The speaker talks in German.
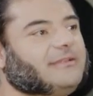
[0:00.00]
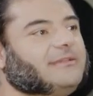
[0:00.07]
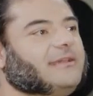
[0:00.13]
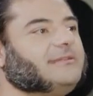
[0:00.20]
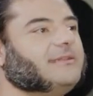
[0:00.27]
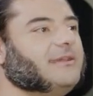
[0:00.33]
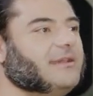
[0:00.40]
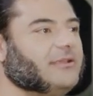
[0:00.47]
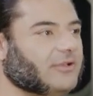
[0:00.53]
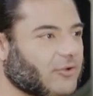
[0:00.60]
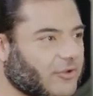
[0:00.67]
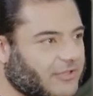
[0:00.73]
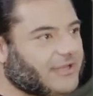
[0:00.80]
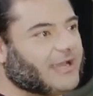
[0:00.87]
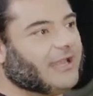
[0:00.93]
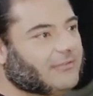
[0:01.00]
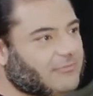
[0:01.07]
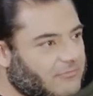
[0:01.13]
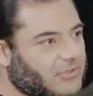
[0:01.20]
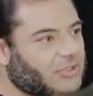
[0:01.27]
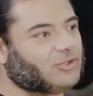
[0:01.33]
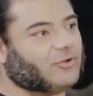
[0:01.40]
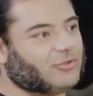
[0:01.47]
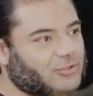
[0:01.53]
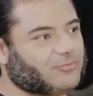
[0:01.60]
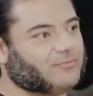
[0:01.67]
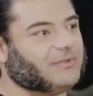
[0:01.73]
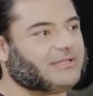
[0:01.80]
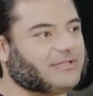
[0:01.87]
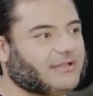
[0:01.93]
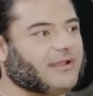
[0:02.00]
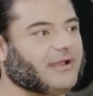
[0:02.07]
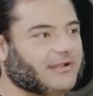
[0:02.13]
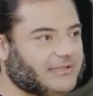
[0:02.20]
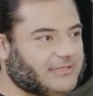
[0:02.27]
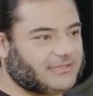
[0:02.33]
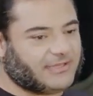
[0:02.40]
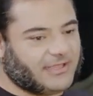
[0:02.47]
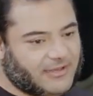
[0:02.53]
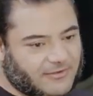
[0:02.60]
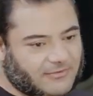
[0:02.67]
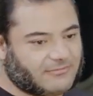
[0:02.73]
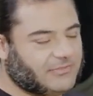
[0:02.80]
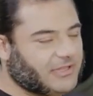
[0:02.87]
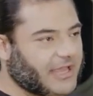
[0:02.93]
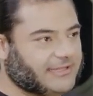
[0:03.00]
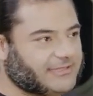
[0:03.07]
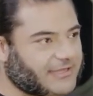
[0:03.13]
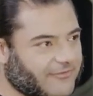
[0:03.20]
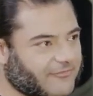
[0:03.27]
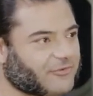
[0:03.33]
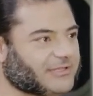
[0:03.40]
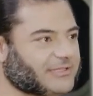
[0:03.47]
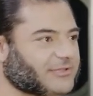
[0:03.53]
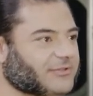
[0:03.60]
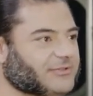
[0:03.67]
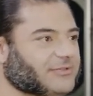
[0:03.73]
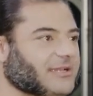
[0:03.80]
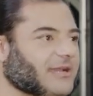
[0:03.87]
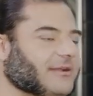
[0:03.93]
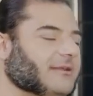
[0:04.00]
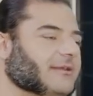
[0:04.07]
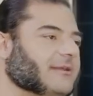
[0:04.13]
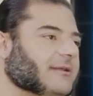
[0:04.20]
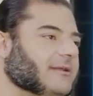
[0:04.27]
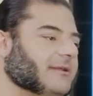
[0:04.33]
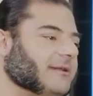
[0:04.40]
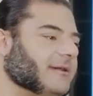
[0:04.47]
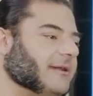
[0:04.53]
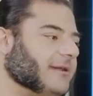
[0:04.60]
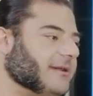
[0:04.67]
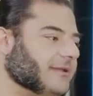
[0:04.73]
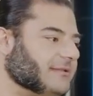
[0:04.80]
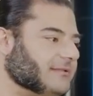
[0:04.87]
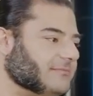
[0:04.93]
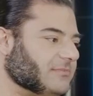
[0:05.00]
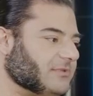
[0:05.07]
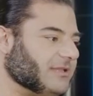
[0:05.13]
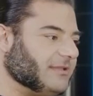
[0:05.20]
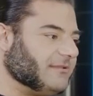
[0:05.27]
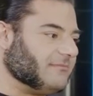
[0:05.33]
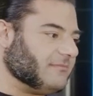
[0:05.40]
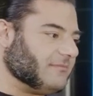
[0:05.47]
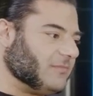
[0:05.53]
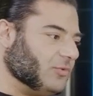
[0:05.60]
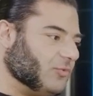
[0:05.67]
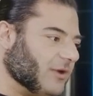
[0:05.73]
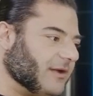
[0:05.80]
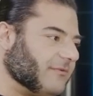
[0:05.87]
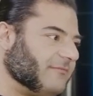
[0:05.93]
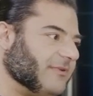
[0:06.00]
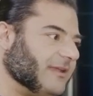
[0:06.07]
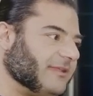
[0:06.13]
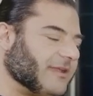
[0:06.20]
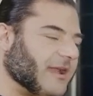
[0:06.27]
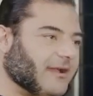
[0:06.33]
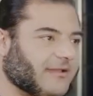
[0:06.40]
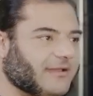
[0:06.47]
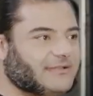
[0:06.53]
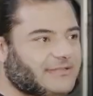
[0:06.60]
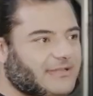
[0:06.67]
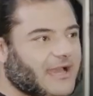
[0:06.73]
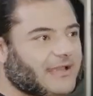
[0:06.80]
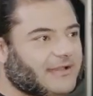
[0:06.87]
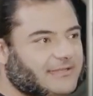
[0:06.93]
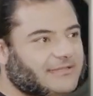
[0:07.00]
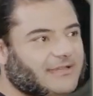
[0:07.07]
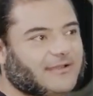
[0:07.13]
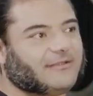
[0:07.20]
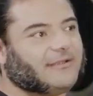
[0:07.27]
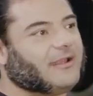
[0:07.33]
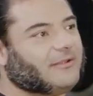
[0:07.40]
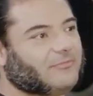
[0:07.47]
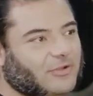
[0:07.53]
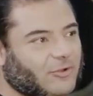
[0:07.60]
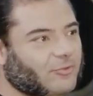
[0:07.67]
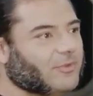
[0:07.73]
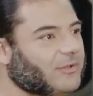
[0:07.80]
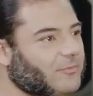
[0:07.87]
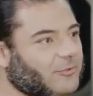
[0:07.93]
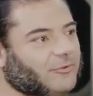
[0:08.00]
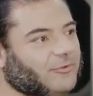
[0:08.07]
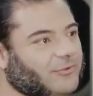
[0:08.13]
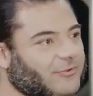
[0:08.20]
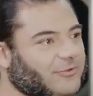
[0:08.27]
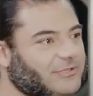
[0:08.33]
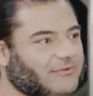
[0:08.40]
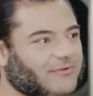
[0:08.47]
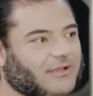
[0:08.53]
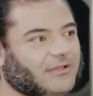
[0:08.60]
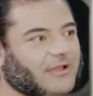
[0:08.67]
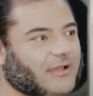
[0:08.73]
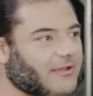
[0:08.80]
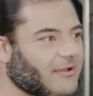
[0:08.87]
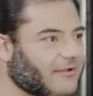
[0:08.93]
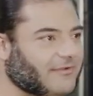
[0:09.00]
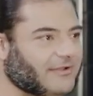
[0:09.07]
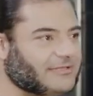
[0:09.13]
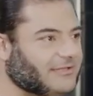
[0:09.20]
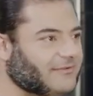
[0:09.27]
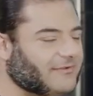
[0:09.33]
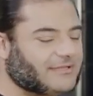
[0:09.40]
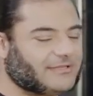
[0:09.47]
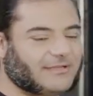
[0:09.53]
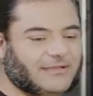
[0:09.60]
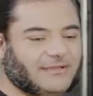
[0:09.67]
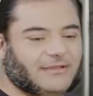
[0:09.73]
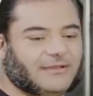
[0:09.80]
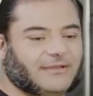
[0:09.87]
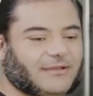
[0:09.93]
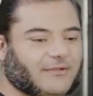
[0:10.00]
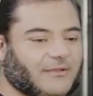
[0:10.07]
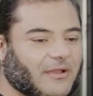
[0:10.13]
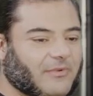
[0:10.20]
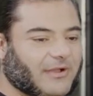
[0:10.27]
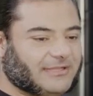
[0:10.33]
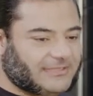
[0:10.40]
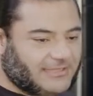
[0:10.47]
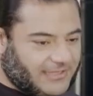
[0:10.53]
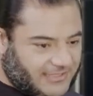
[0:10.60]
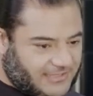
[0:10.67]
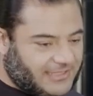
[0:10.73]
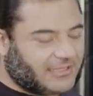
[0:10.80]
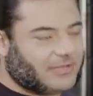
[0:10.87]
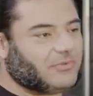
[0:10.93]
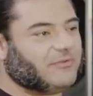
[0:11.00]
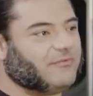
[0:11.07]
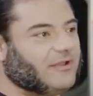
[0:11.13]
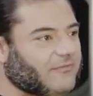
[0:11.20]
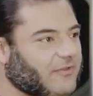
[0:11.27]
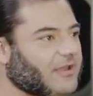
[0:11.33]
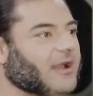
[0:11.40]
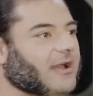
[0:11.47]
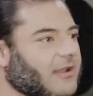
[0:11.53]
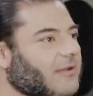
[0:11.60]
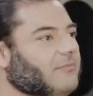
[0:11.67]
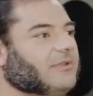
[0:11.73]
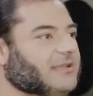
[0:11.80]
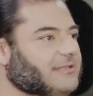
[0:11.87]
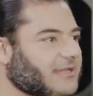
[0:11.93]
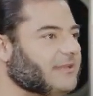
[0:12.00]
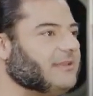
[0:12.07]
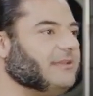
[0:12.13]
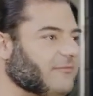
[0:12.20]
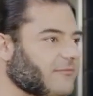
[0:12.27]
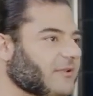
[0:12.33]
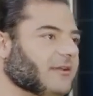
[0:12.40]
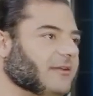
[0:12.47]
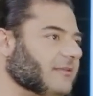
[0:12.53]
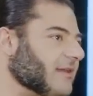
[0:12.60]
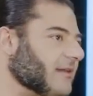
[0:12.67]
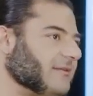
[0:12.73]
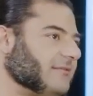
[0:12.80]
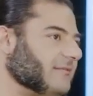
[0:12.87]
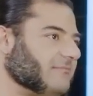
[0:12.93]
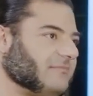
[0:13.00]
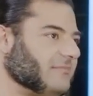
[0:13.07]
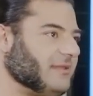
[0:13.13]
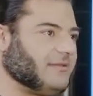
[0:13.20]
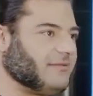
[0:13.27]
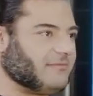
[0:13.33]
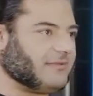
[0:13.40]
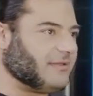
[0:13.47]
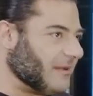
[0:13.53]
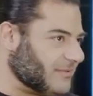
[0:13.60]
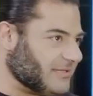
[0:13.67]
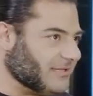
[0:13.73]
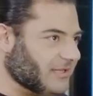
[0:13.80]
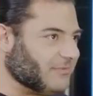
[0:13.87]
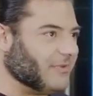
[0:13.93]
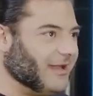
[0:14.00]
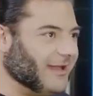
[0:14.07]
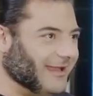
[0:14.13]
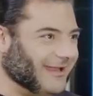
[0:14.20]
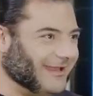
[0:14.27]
Das heißt, die Leute kannten mich schon so ein bisschen als den die Extrawurst sozusagen. Äh, die, nur Vegetarier ist die eine Sache, dann hat man noch Milchprodukte und so weiter, Eier, weiß ich was. Äh, aber als ich dann gesagt habe, ich werde vegan, haben tatsächlich viele gedacht, ich, ich habe sie nicht mehr.